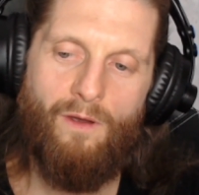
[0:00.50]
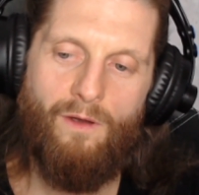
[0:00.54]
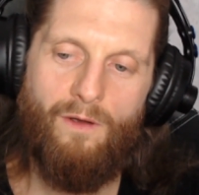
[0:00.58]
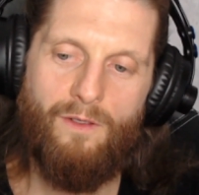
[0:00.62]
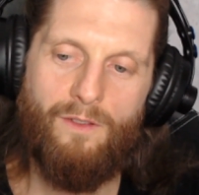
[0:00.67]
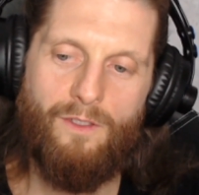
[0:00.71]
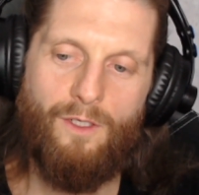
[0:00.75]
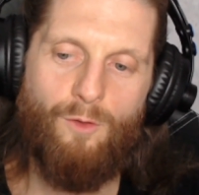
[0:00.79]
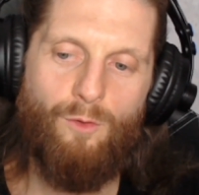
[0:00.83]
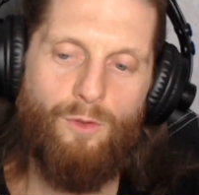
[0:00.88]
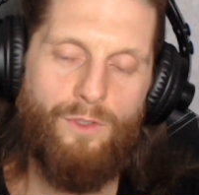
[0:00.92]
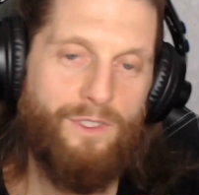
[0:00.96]

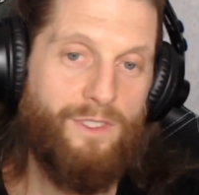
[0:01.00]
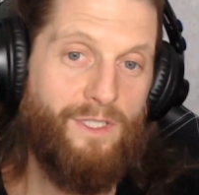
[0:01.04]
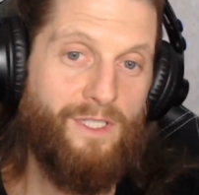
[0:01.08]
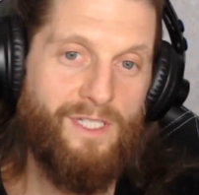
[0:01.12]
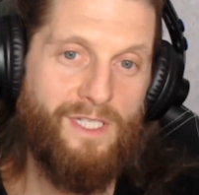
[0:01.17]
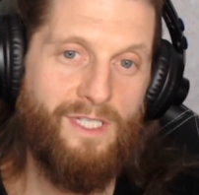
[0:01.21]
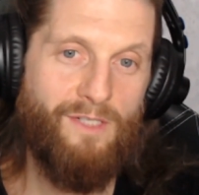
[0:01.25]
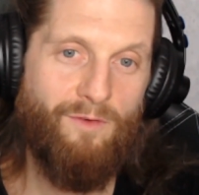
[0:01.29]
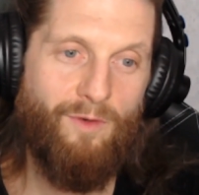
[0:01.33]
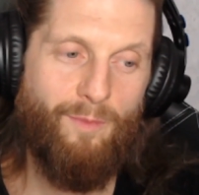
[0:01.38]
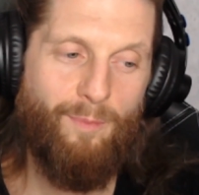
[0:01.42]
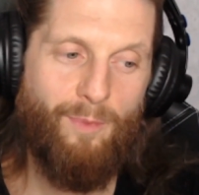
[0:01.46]
Такой
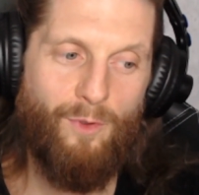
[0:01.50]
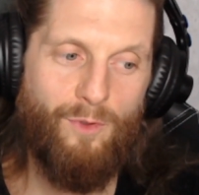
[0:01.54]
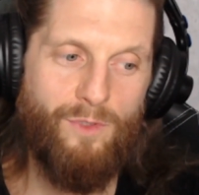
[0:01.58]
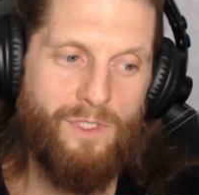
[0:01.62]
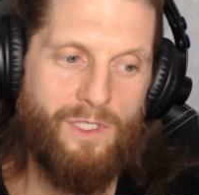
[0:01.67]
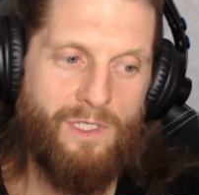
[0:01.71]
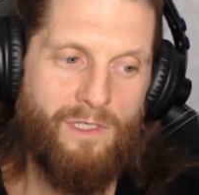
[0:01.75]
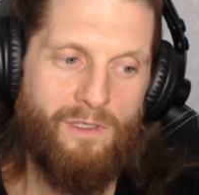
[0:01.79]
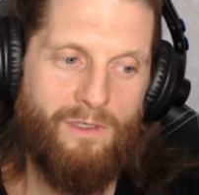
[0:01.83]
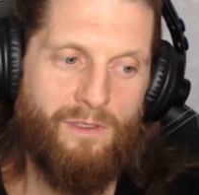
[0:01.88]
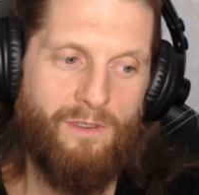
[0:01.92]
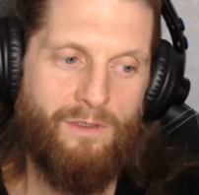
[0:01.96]
интересный
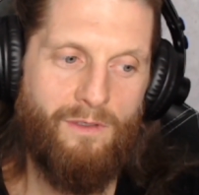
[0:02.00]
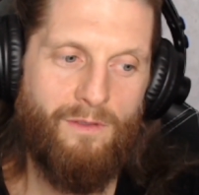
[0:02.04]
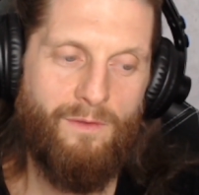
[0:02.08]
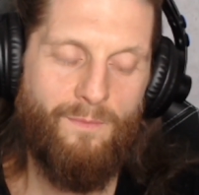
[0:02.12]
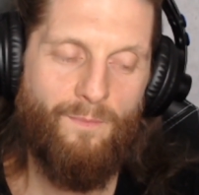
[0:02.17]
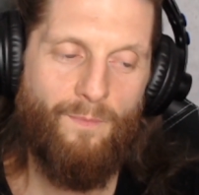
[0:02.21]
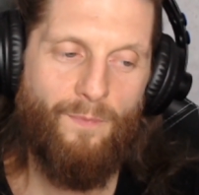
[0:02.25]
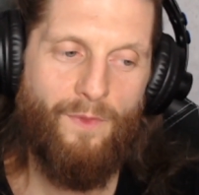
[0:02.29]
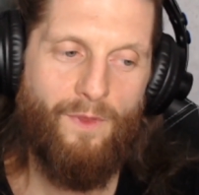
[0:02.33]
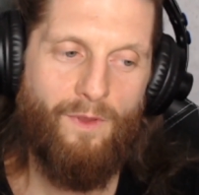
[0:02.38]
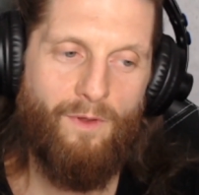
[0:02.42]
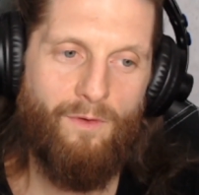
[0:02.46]
вопрос.
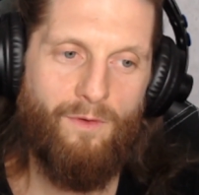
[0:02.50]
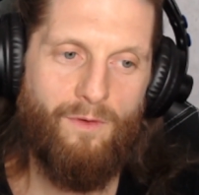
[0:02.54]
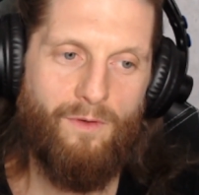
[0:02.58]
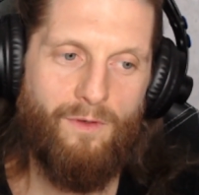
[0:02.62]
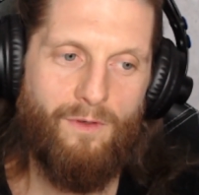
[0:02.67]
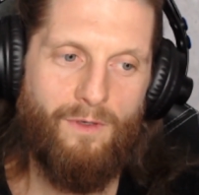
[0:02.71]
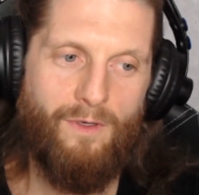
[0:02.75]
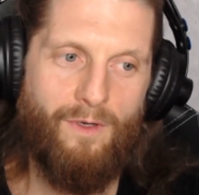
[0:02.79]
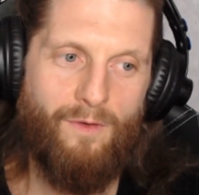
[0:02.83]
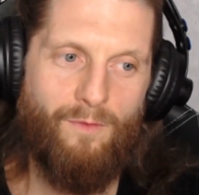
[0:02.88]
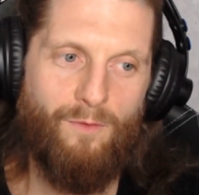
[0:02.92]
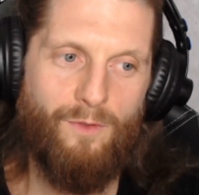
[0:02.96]

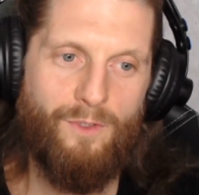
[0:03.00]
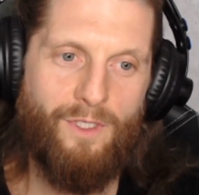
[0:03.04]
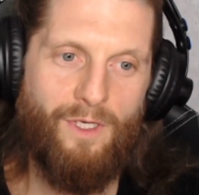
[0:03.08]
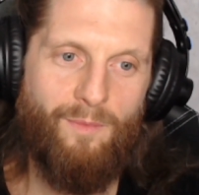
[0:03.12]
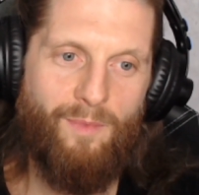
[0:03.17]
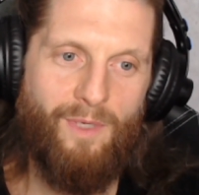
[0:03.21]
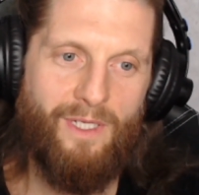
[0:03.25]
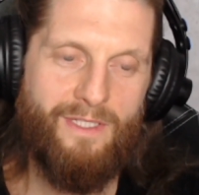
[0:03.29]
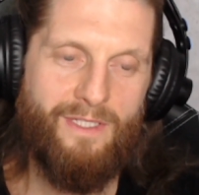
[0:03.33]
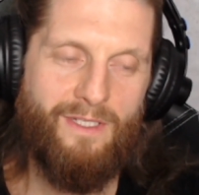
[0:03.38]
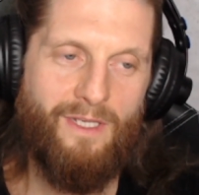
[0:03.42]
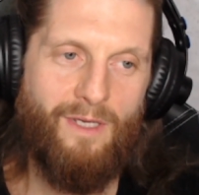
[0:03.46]
Э, вот,
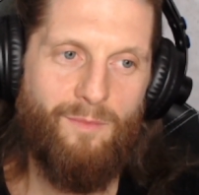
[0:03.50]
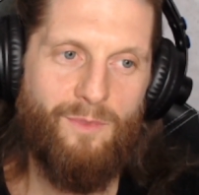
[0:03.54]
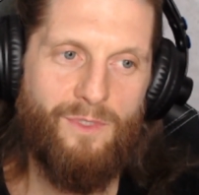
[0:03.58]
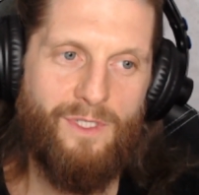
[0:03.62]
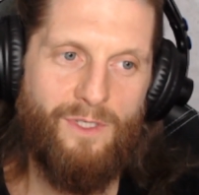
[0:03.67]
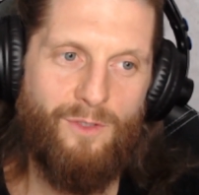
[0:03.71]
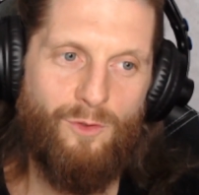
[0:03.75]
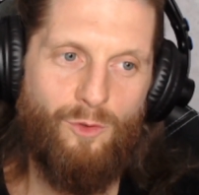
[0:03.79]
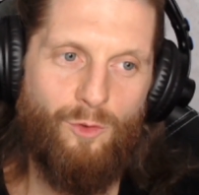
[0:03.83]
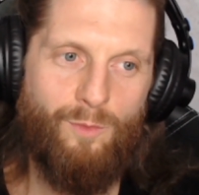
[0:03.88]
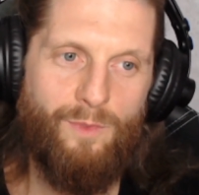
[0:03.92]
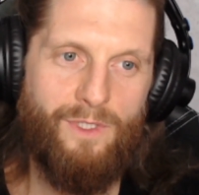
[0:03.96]
ребят, сами
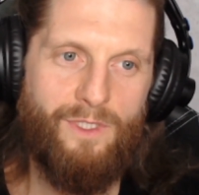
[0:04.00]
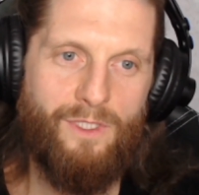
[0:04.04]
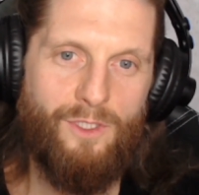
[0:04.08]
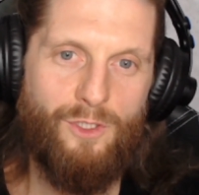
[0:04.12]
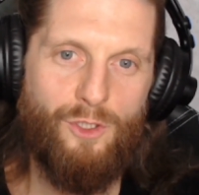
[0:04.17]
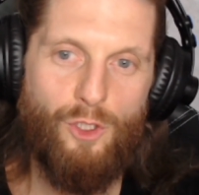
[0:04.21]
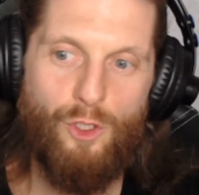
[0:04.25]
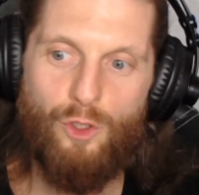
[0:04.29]
задумайтесь,